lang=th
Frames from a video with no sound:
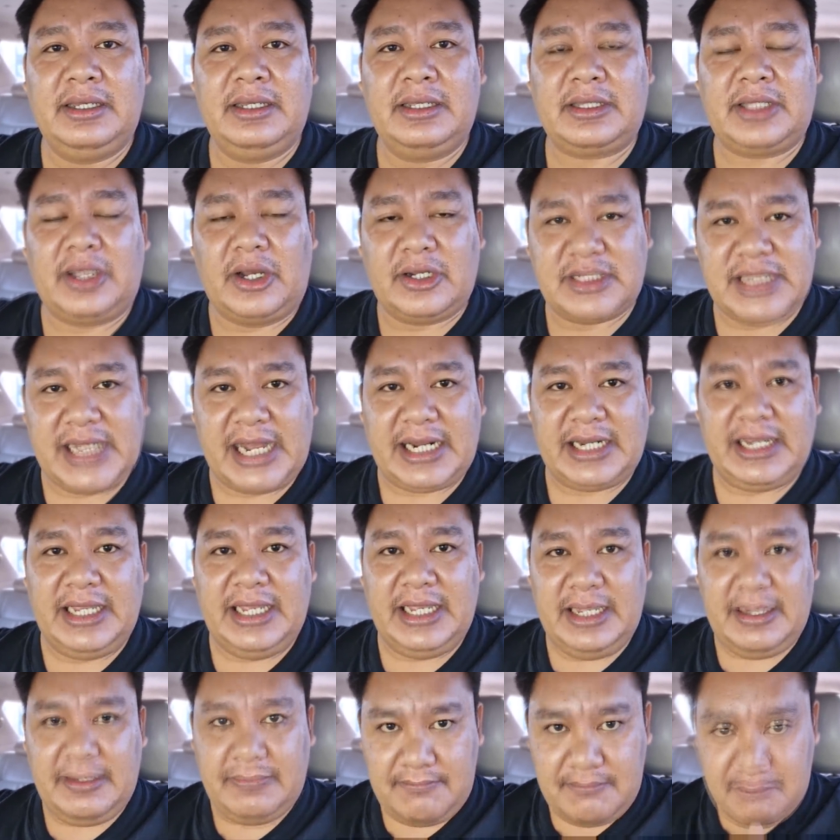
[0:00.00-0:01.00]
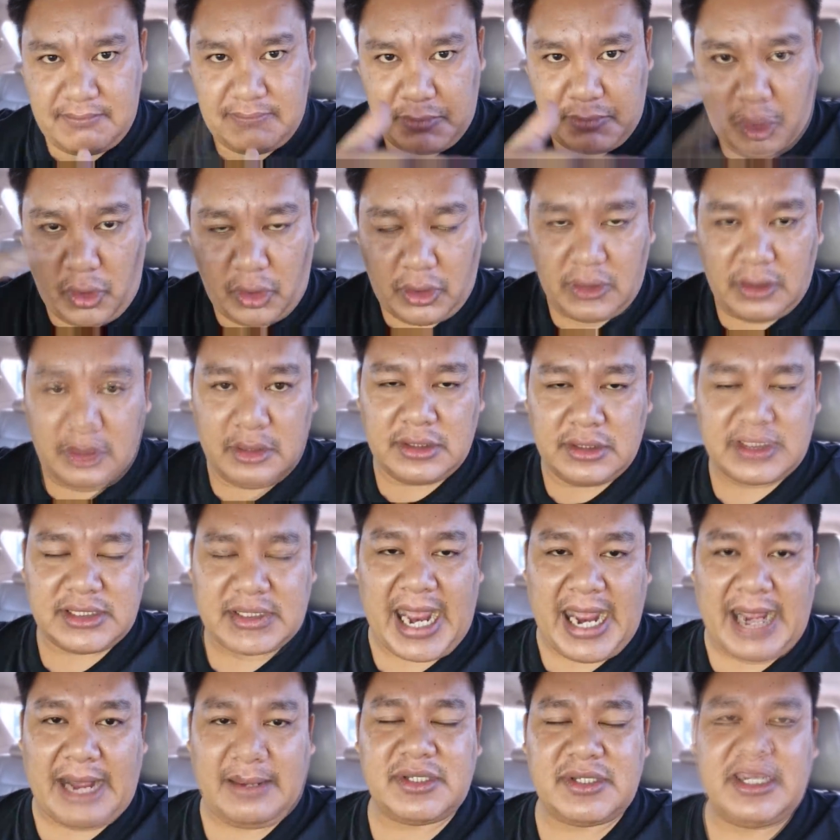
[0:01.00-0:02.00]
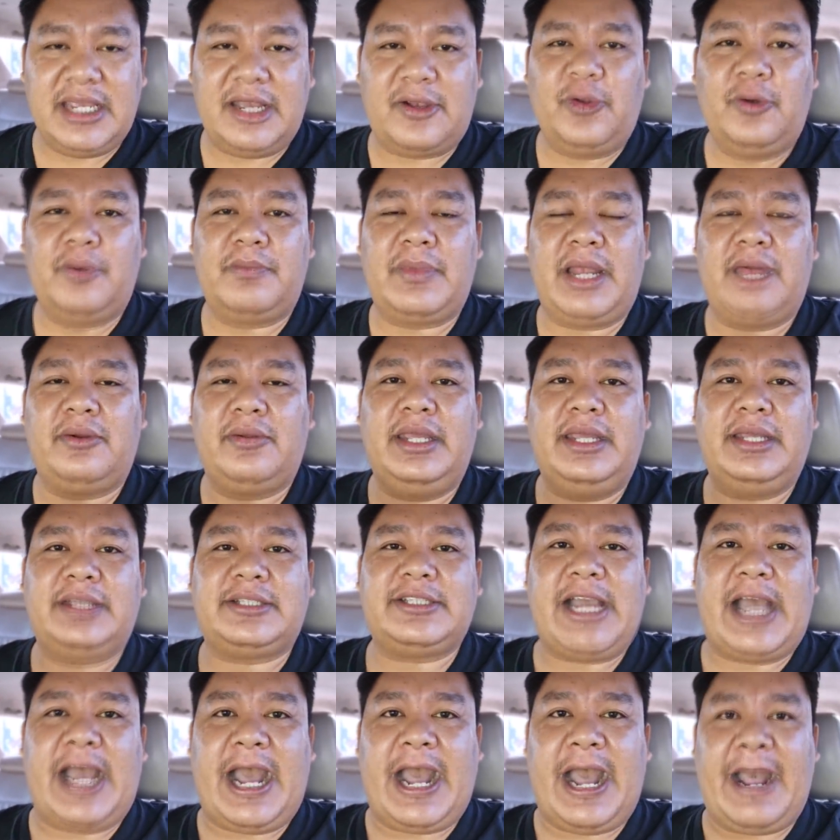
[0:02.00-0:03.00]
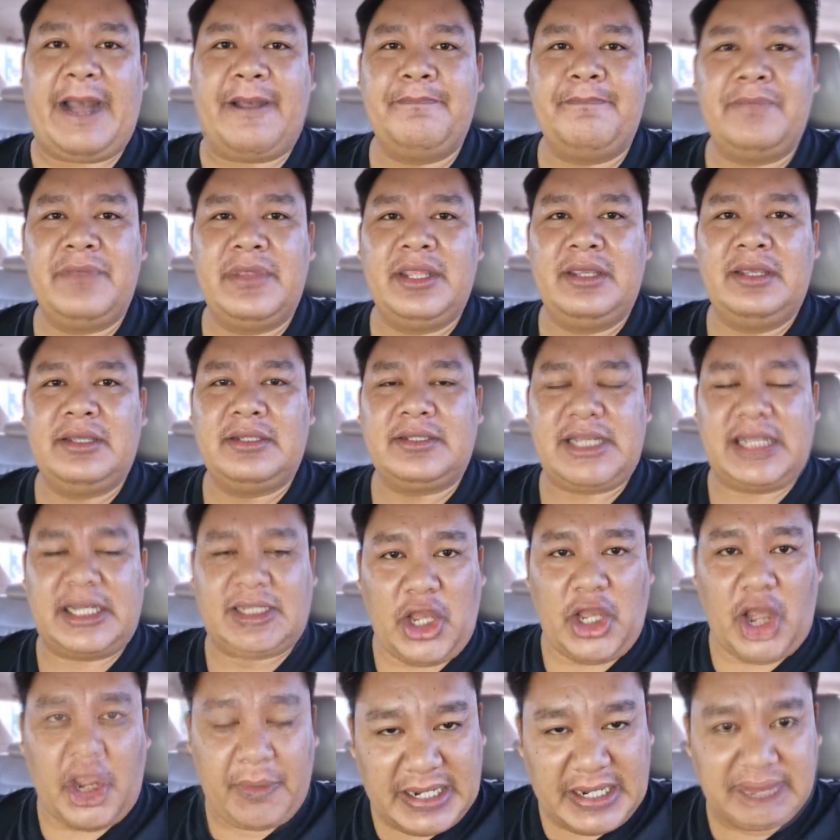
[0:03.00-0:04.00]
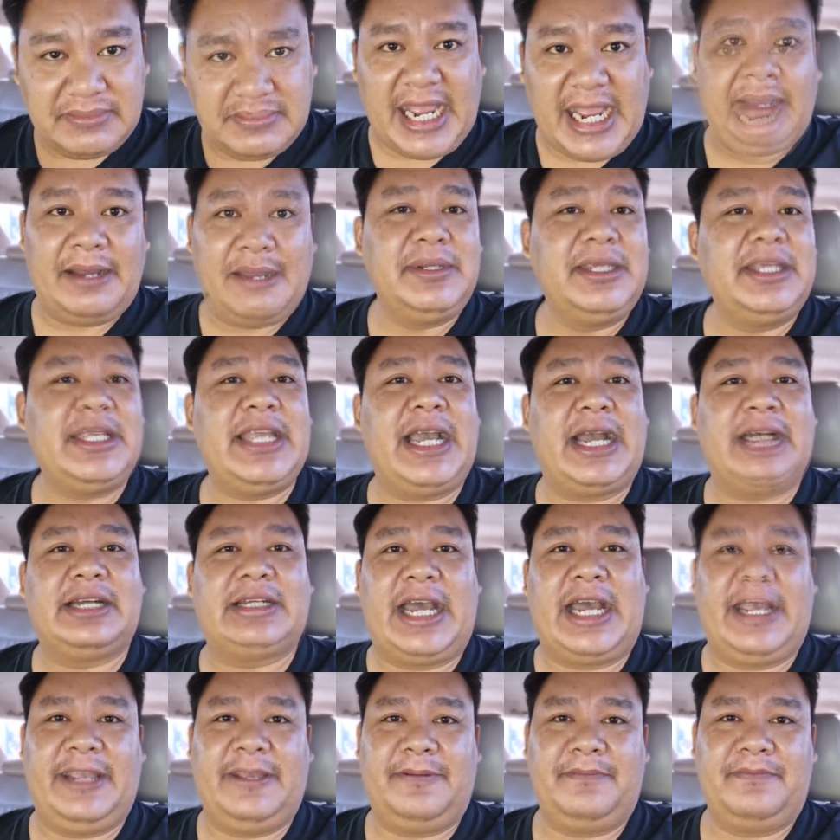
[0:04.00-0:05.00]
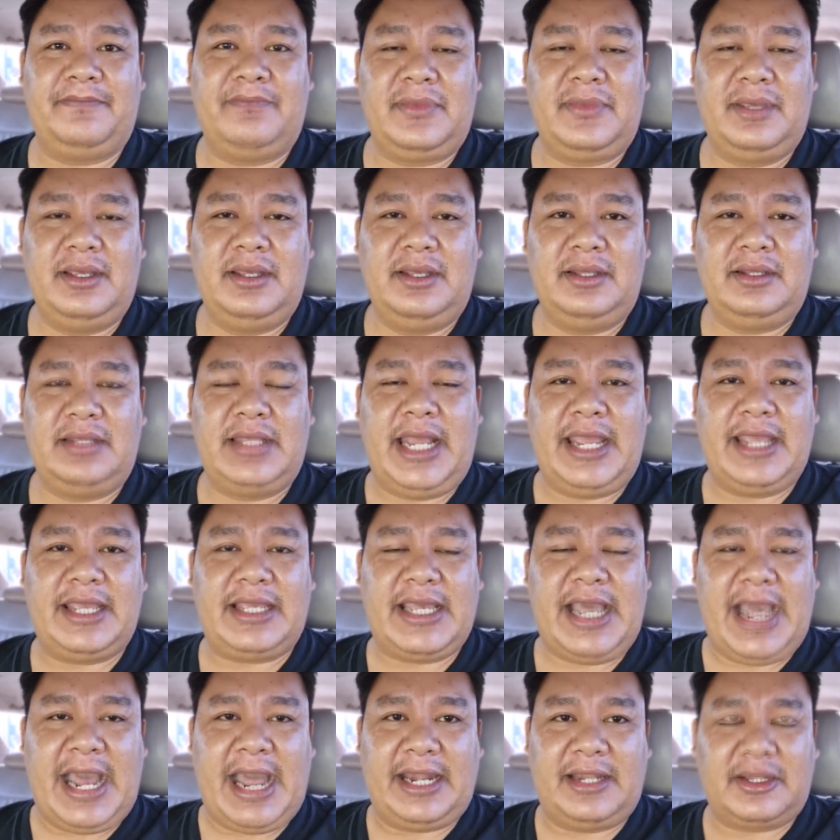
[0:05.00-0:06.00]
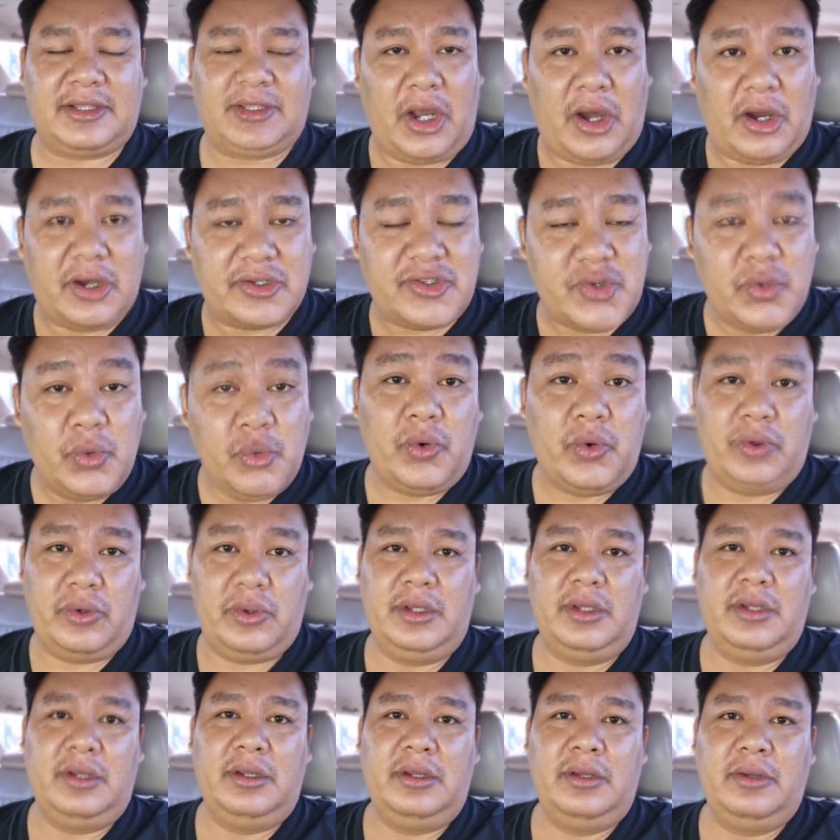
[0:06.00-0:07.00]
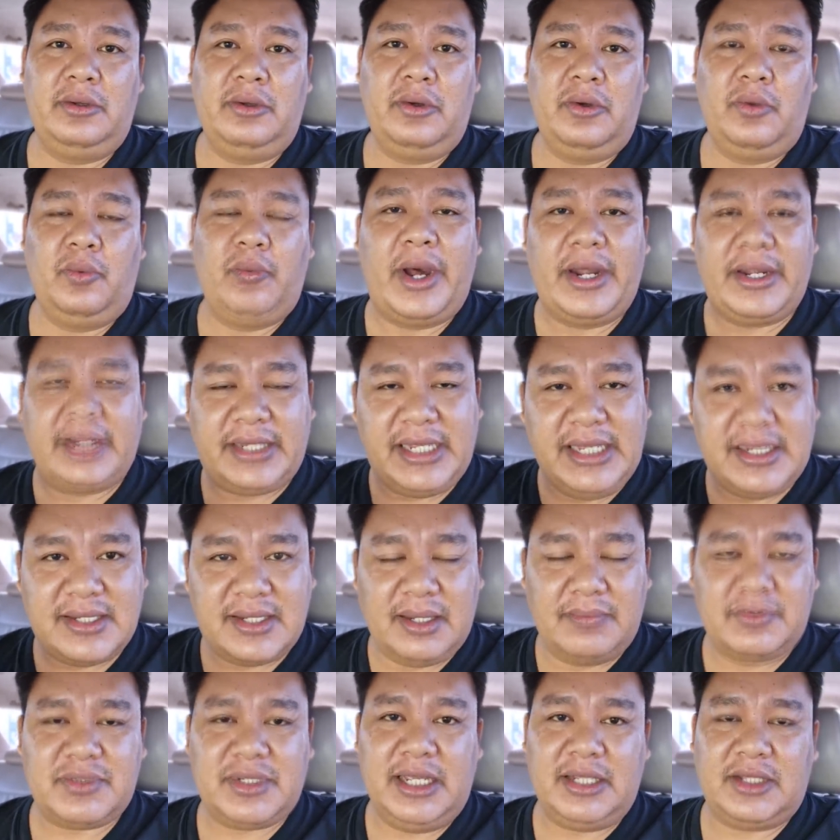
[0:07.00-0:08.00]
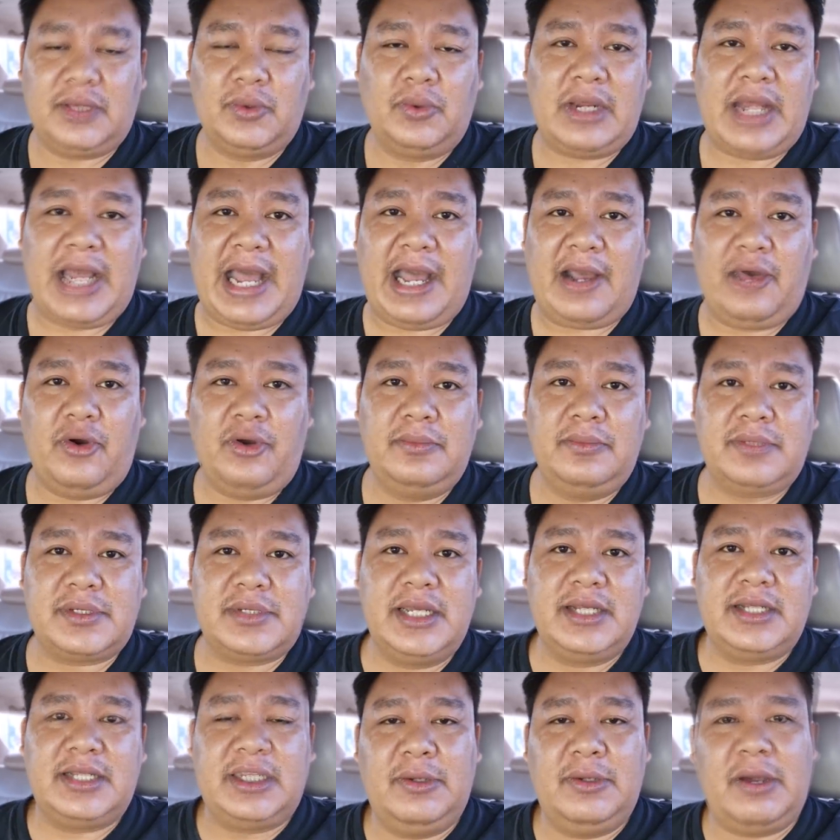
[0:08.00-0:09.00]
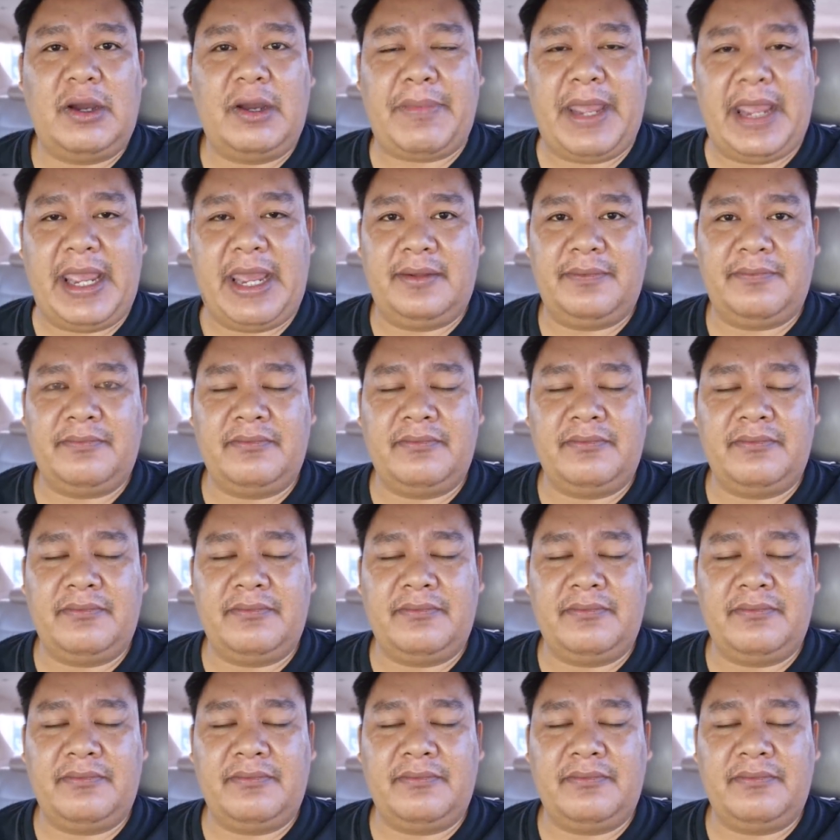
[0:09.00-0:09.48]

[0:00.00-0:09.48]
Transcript: ต่อจากนี้คน 3 4กลุ่มเหล่านี้จะจะตอบคำถามนี้อย่างไร ในการต่อสู้วันที่ 14 ตุลาคมซึ่งถือว่าเป็น